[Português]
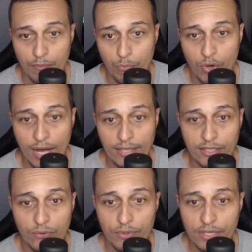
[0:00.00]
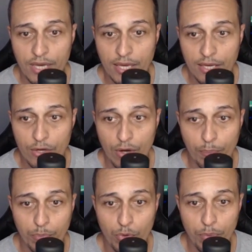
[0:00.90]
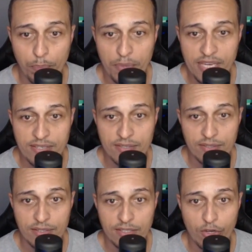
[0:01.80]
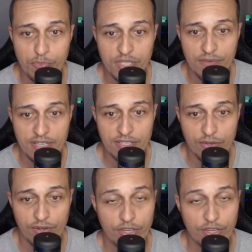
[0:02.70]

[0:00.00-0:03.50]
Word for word: por cartão e aqui, ó, por Pix e tem observação, ó,